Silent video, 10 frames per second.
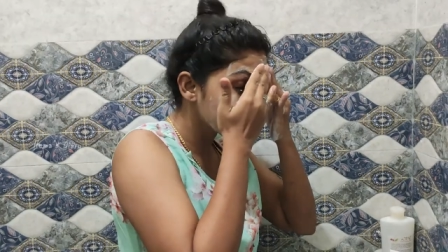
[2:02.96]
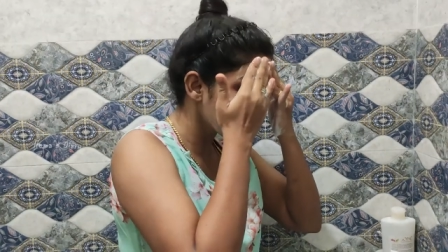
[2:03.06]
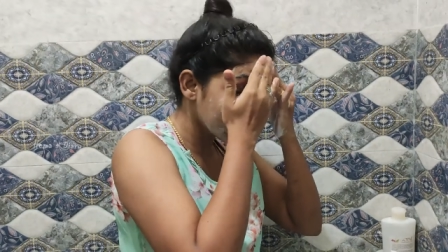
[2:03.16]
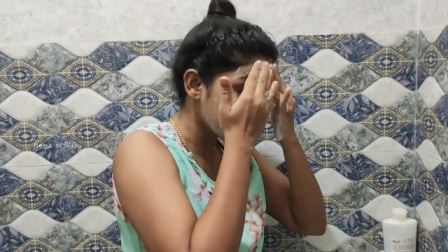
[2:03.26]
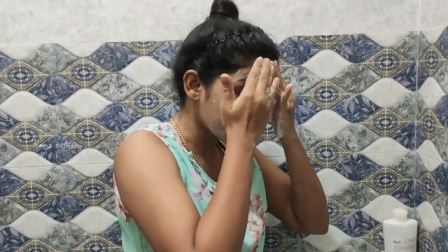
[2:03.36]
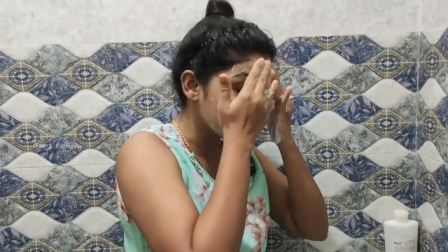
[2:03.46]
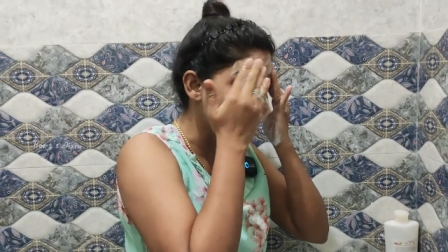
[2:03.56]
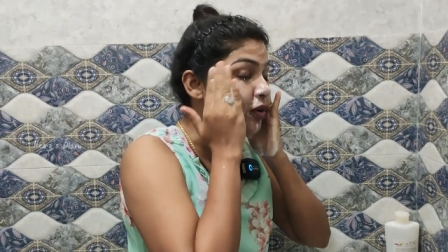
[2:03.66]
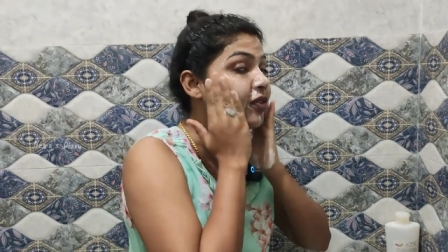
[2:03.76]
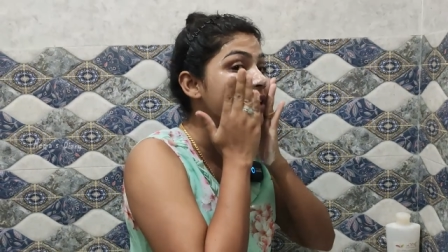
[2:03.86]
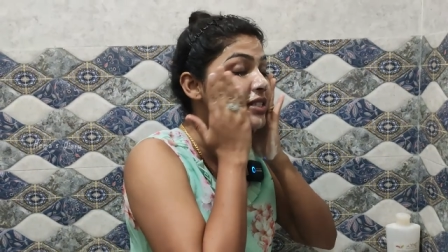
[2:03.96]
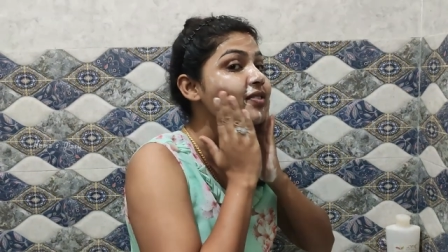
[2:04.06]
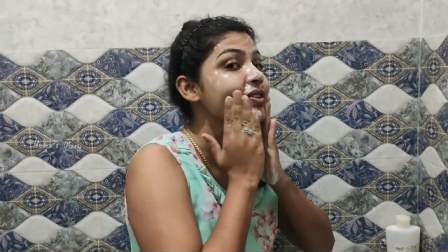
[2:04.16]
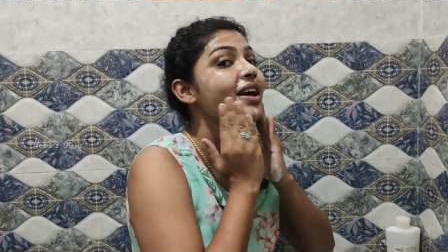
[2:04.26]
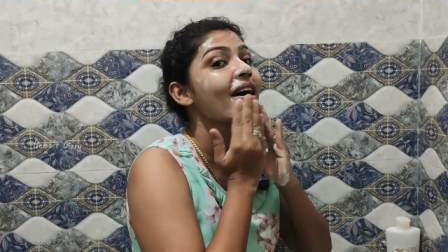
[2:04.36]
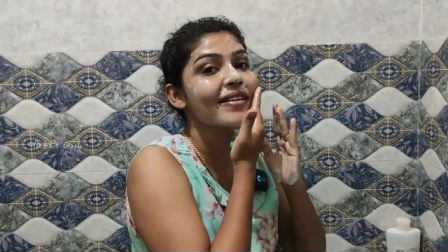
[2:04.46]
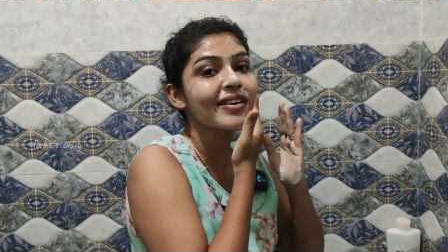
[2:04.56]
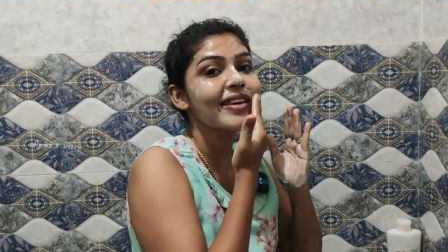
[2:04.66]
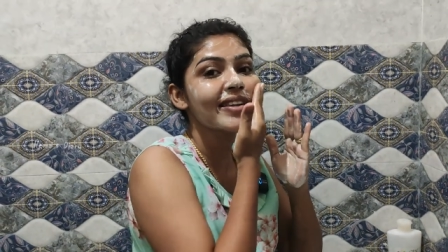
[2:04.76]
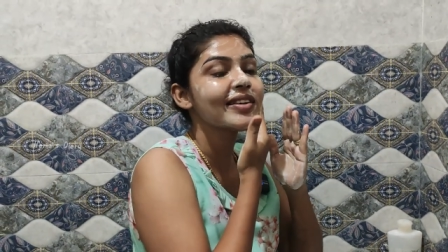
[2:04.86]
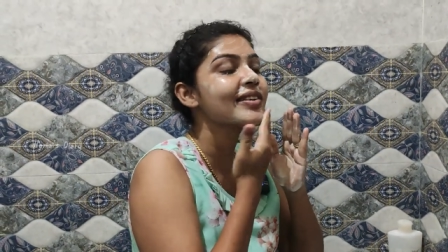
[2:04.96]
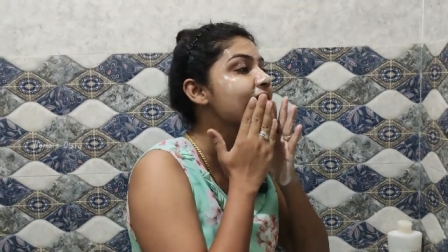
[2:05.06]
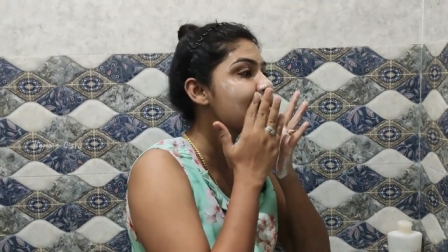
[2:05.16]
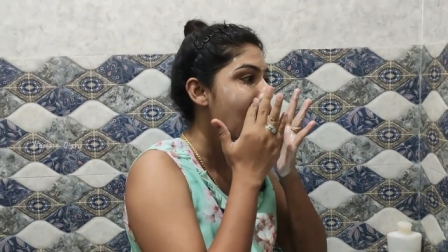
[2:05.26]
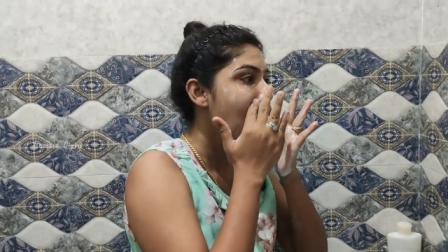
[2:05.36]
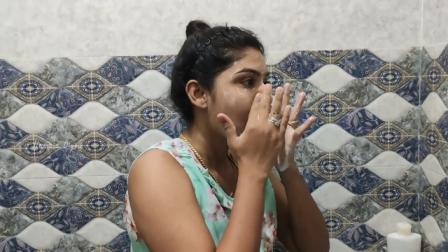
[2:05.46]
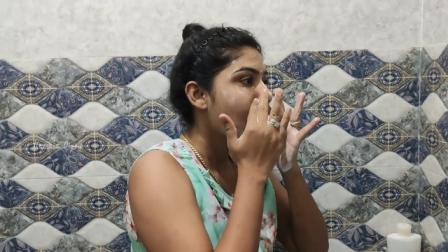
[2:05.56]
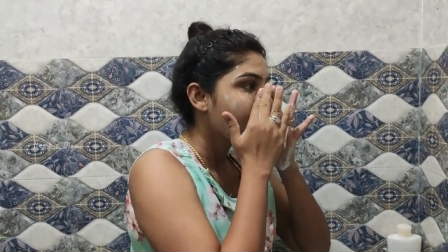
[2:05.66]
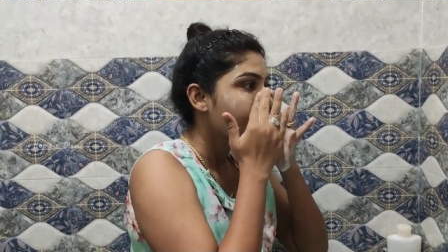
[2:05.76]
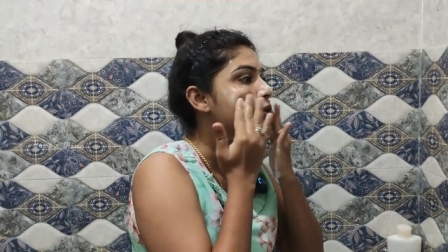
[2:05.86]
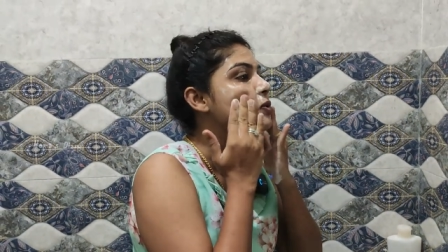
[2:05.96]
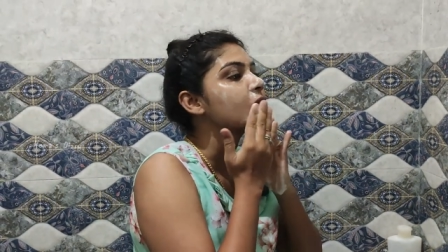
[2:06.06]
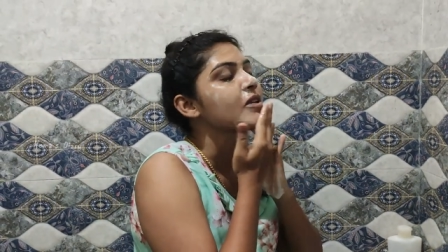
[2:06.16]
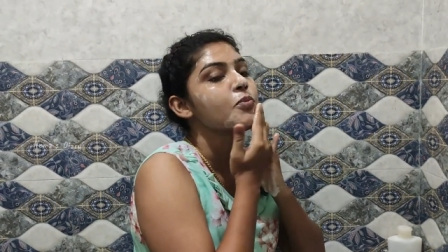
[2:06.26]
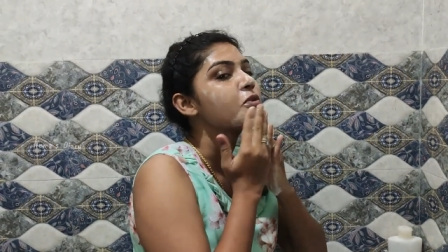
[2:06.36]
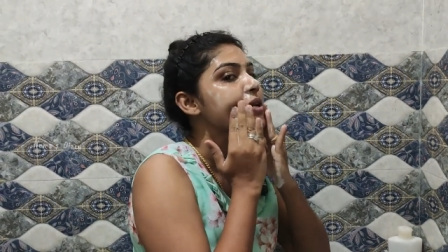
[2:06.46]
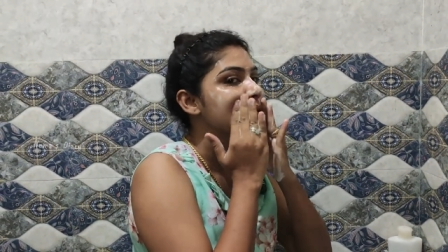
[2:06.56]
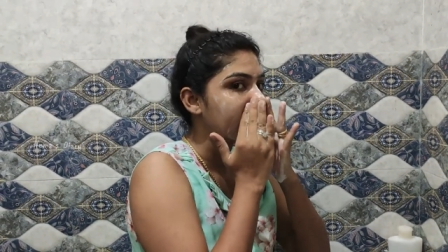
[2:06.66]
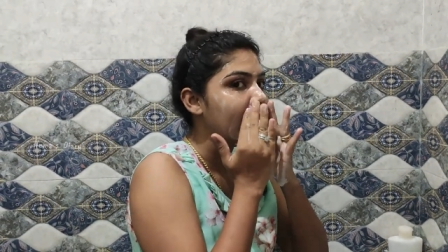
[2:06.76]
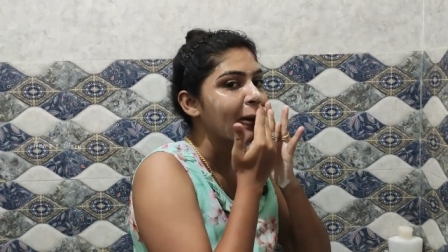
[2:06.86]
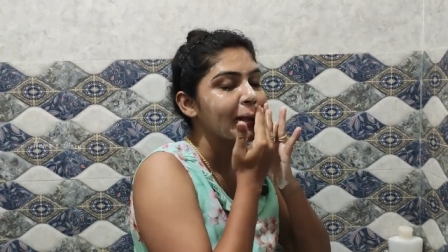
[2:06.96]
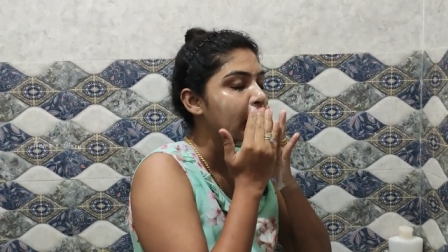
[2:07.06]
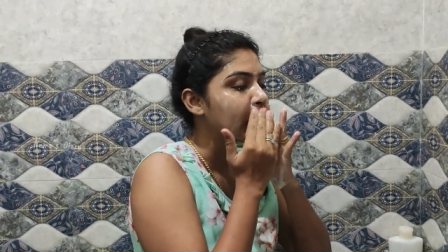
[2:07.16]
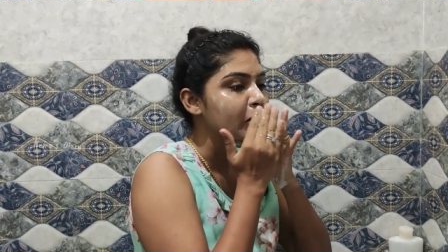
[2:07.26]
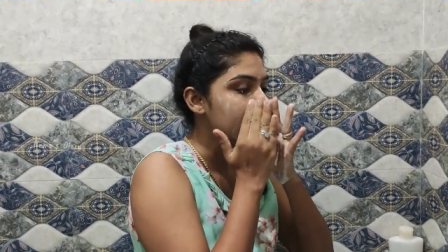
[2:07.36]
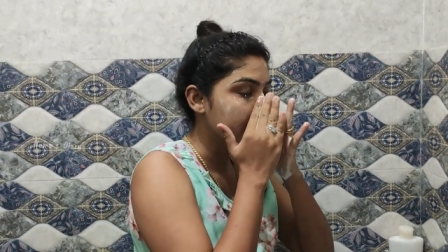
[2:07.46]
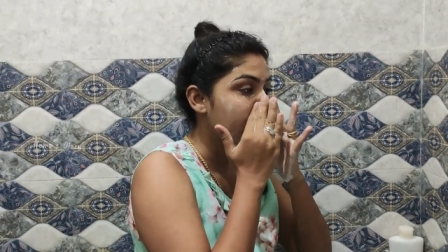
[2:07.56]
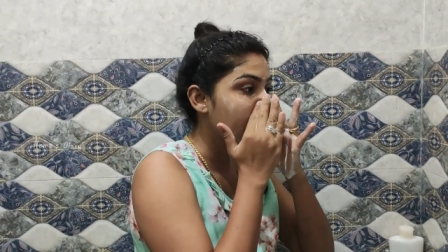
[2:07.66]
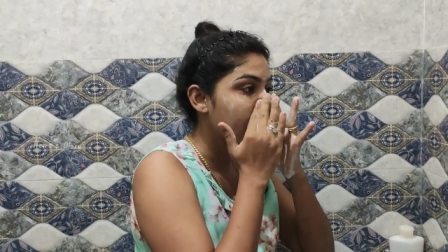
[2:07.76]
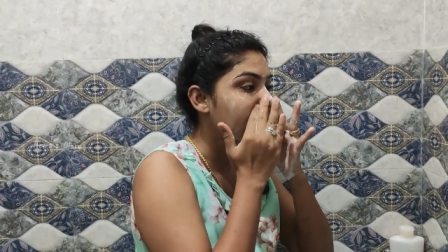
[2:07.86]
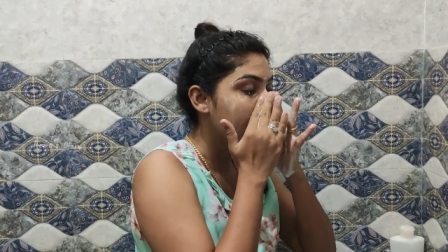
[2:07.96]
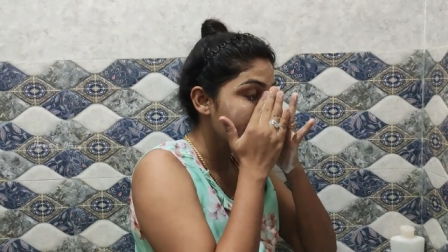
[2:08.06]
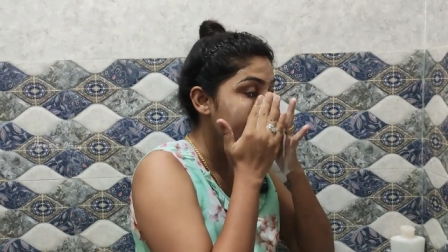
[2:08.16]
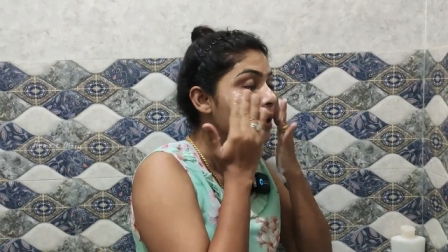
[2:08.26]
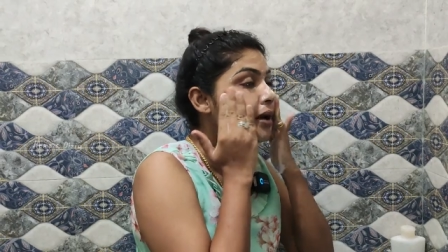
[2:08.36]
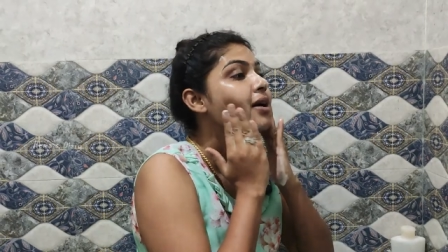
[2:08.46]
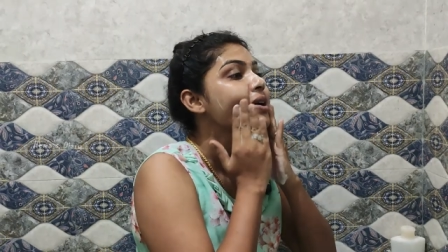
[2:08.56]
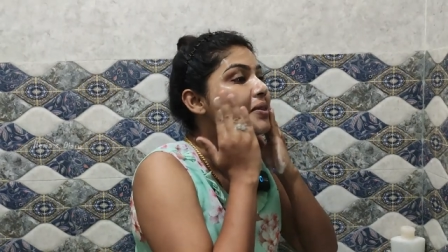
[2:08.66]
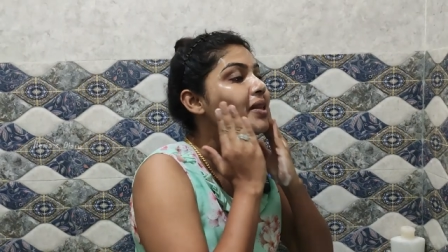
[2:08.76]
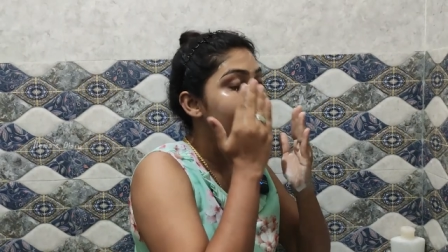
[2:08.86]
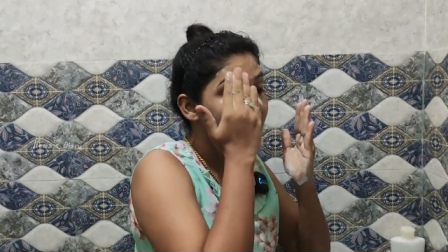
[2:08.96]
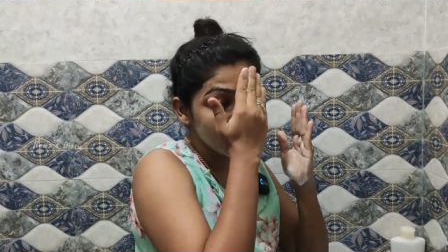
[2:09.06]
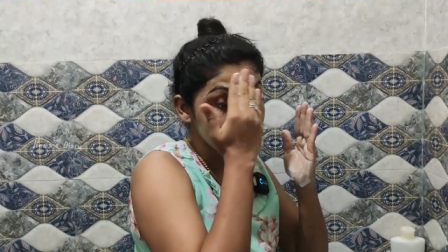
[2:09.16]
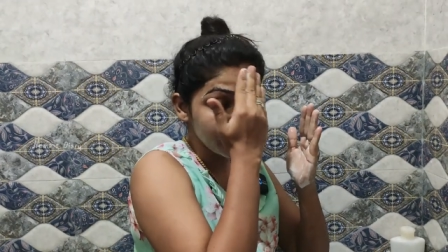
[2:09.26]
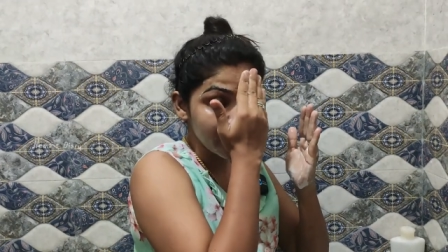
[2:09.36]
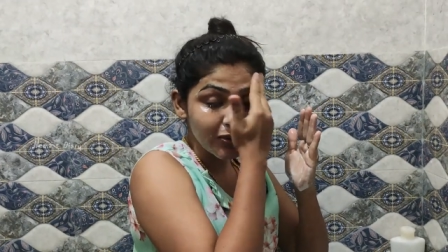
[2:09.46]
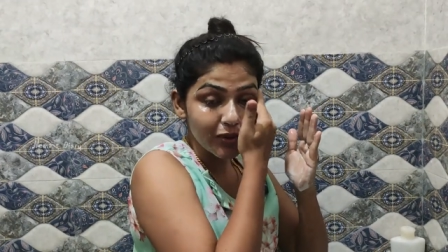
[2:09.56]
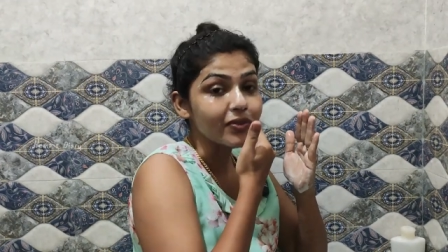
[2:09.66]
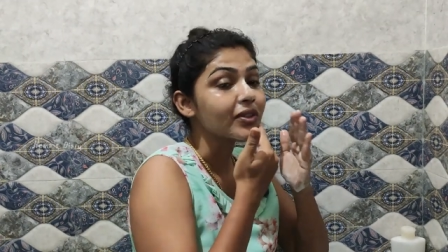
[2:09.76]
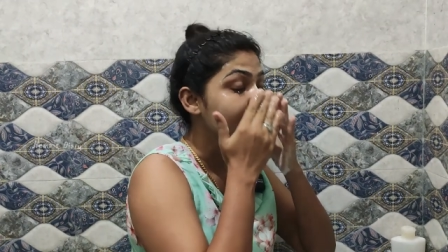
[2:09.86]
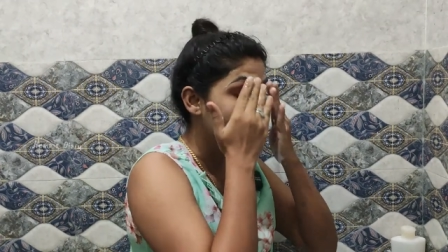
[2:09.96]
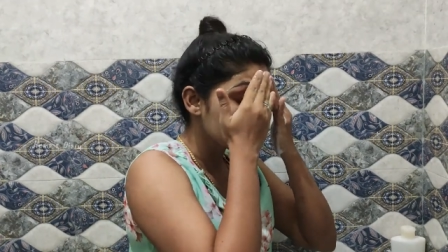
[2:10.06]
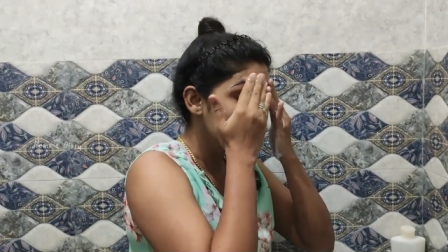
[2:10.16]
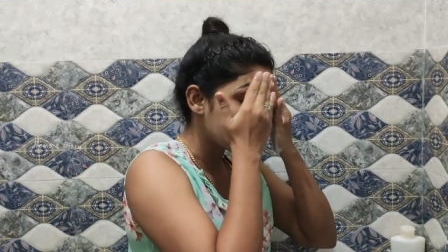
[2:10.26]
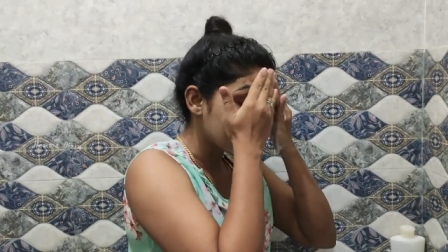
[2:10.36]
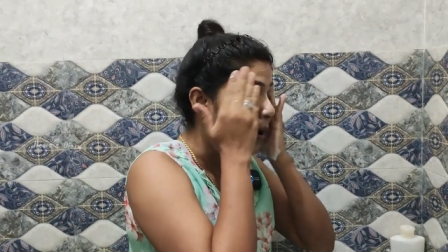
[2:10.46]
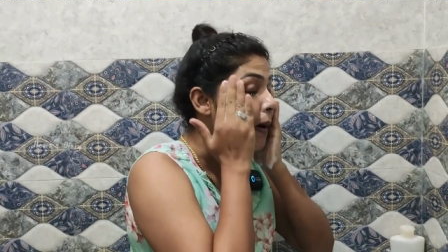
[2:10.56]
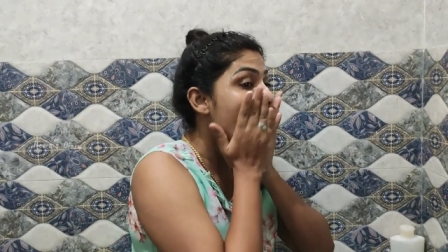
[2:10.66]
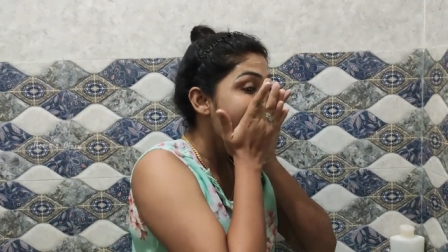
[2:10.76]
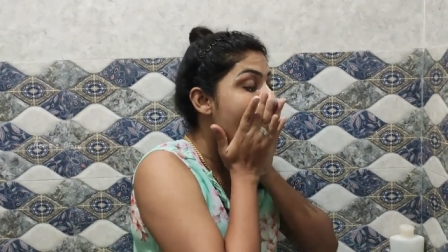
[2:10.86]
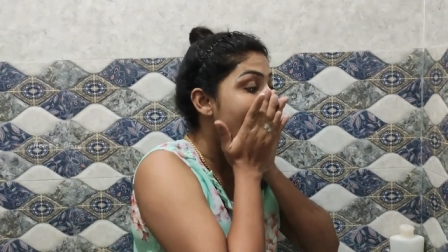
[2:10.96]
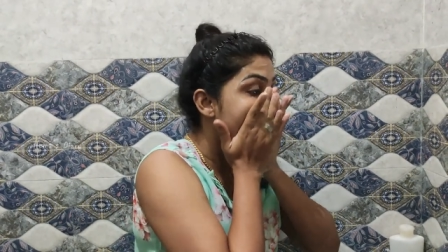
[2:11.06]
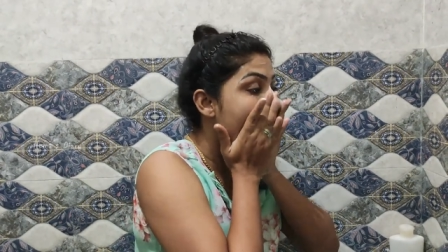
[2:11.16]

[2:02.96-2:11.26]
சில பேர் வந்து எனக்கு என்னோட ஃபேஸில் வந்து ஆக்னி இருக்குது ஃபேஸ் வாஷ்லாம் போட்டால் செட் ஆகாதுன்னு யோசிச்சிங்க அப்படின்னா தைரியமாக இந்த ஃபேஸ் வாஷ் வந்து நீங்கள் யூஸ் பண்ணலாம்